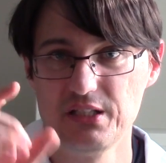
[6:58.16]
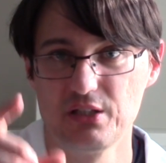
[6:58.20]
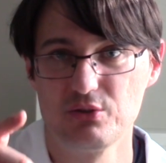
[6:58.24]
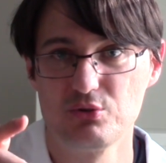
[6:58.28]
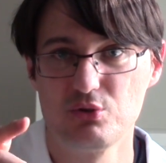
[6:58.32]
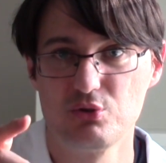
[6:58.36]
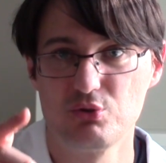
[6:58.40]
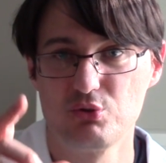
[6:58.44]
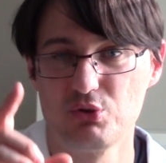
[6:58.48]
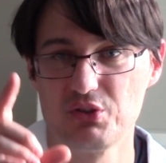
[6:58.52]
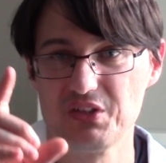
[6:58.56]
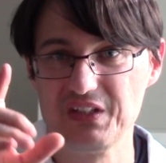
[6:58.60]

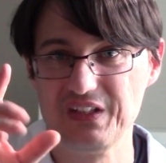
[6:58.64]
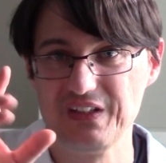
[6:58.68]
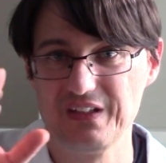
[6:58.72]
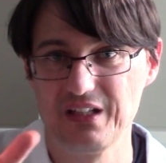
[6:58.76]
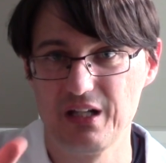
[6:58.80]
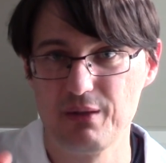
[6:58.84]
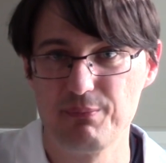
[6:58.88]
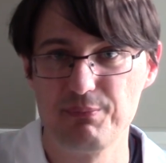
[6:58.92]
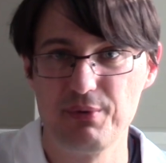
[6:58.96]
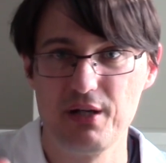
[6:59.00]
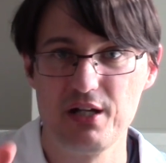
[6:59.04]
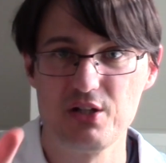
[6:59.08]
ceci
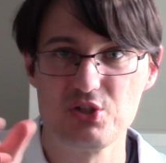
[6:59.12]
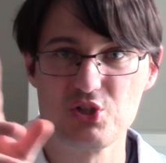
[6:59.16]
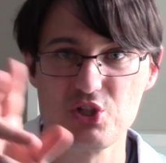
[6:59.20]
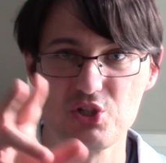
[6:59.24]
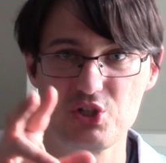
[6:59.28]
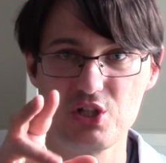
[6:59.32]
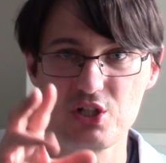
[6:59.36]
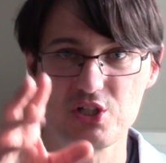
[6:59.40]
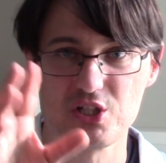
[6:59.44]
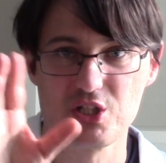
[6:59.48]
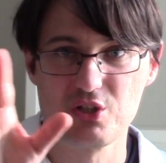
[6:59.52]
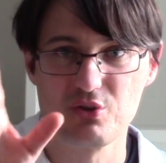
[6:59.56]
ça aussi pas, je
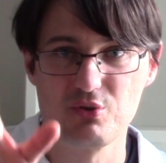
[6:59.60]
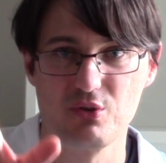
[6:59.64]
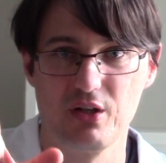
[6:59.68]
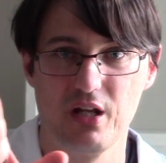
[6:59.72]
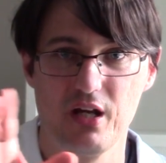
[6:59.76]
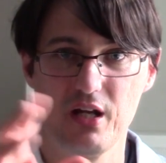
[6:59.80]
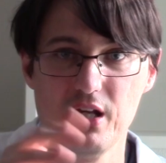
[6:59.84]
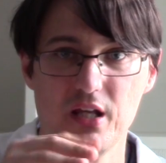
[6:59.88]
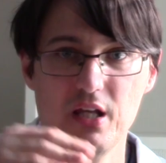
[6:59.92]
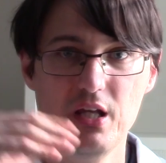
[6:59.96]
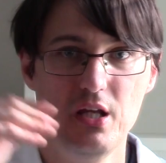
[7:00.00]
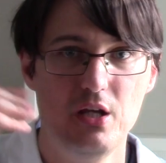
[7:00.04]
cherché
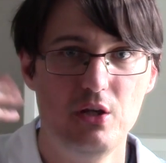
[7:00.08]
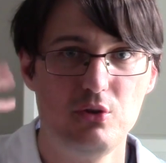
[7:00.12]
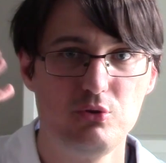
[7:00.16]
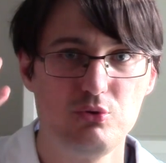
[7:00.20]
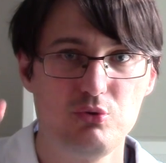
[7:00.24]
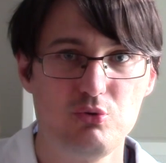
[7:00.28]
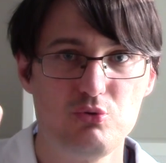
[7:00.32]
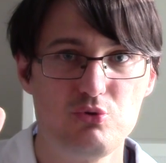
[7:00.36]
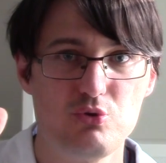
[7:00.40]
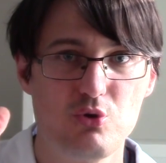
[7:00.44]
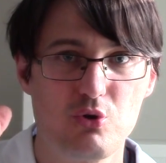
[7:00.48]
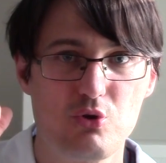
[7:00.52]
cela.
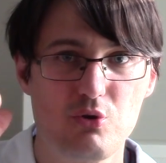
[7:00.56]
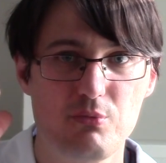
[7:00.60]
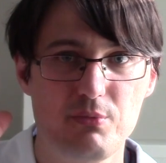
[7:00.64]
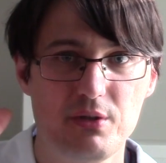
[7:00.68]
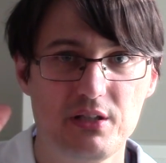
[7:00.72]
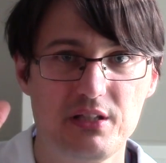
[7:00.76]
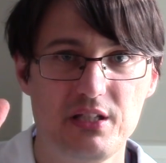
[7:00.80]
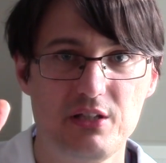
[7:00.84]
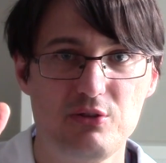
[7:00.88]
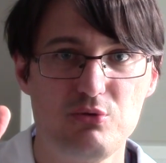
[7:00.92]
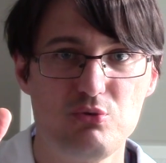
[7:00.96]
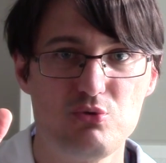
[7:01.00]
Toujours
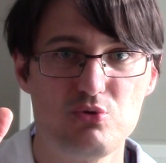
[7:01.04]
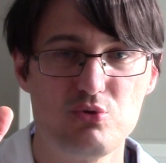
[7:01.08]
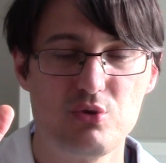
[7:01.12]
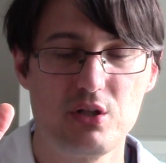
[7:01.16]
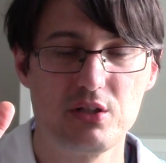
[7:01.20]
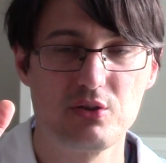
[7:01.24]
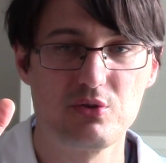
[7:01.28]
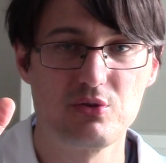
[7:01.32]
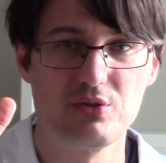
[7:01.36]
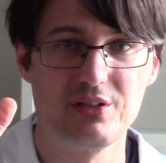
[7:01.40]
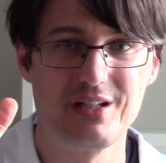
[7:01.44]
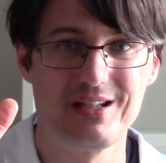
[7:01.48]
commenter, toujours
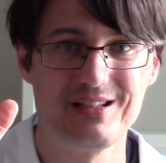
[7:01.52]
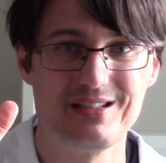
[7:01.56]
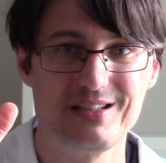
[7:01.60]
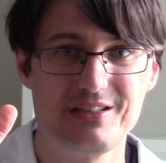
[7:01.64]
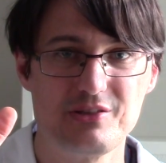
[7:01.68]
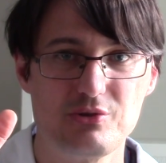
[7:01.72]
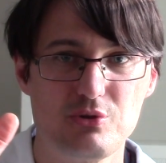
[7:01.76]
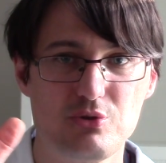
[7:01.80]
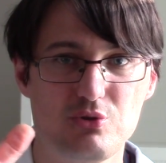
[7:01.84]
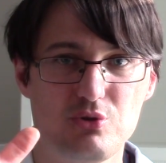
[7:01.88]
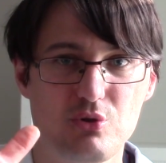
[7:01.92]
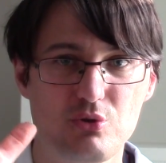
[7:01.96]
être dans la
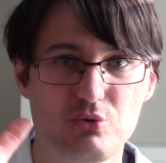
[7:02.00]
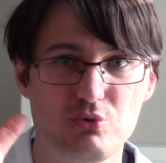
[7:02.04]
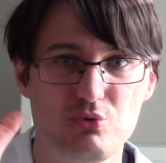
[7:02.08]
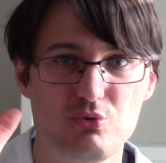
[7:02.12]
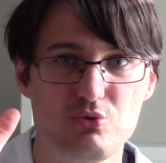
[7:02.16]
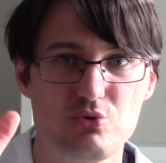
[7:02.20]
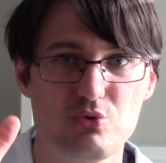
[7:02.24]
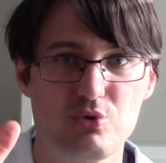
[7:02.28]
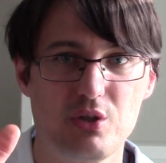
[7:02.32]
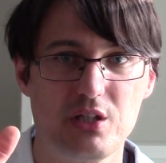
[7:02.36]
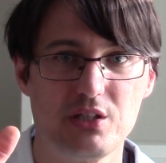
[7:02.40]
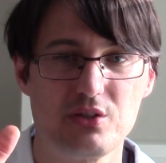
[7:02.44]
discussion,
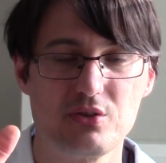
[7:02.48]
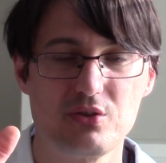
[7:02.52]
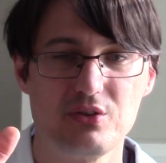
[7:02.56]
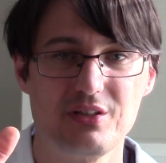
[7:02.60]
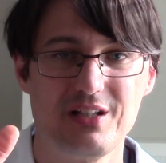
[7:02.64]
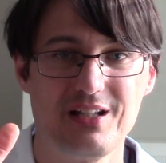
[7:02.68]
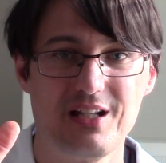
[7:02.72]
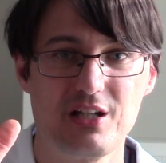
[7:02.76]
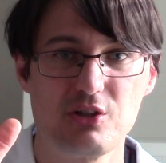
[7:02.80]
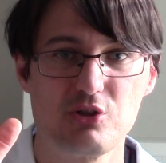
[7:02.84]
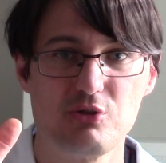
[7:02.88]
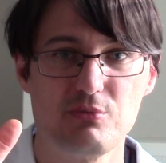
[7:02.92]
toujours être
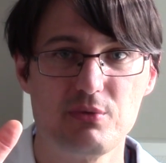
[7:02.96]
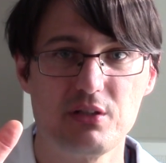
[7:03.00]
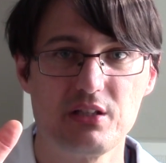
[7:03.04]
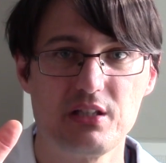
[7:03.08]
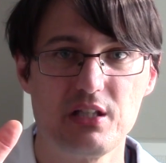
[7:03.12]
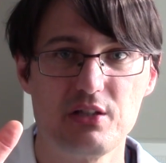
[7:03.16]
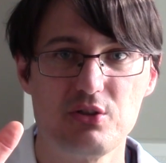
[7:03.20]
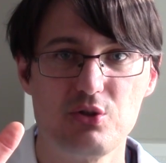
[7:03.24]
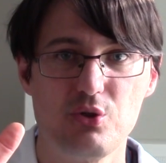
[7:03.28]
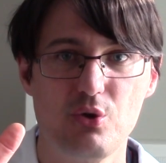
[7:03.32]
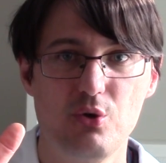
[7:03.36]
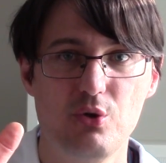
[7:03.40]
dans
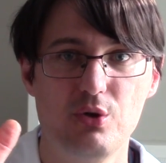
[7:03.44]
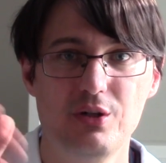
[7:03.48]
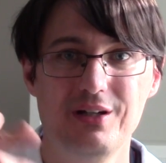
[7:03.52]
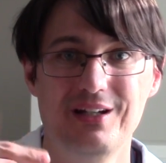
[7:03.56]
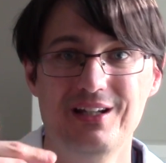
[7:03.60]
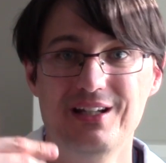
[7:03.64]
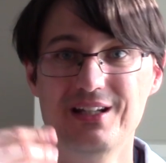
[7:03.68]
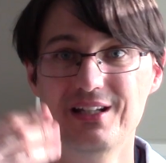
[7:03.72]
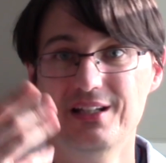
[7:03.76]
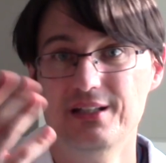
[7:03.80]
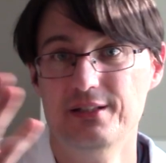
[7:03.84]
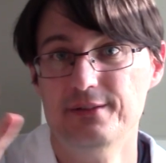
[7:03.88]
l'argumentation.
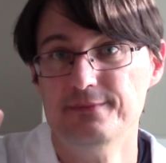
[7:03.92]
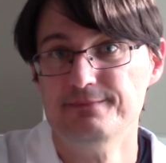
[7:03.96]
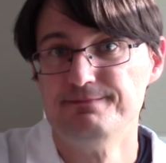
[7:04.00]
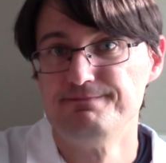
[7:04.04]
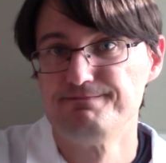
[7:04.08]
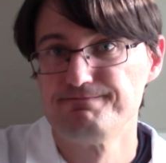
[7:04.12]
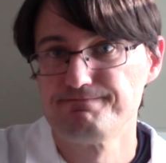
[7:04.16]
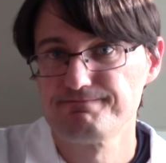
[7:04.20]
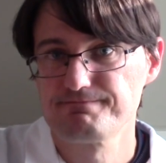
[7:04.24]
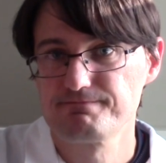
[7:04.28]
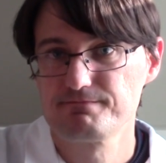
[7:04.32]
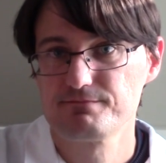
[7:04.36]

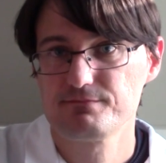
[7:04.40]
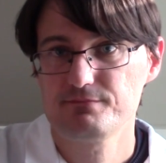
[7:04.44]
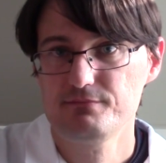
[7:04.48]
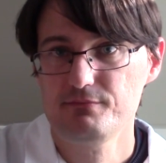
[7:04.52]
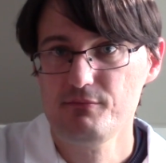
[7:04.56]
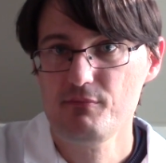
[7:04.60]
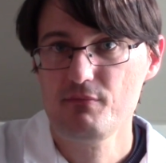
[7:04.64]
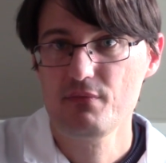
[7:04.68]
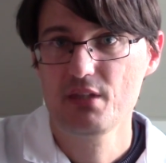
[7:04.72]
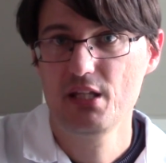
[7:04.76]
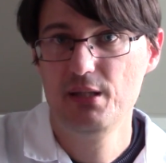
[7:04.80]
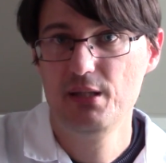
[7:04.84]
Et